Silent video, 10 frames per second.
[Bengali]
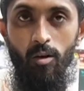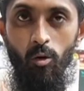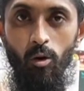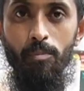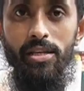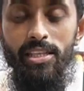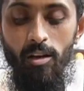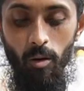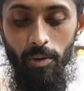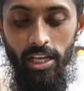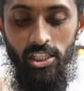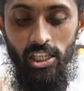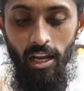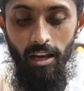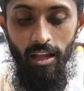কোনো মিসিং হবে না
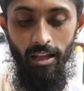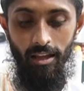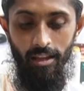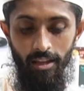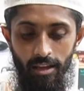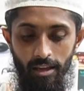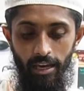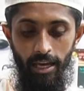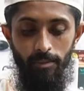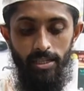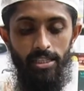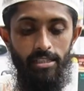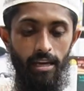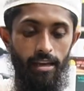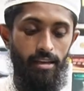ইনশাল্লাহ এই
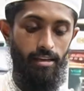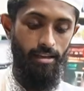মেশিনটায়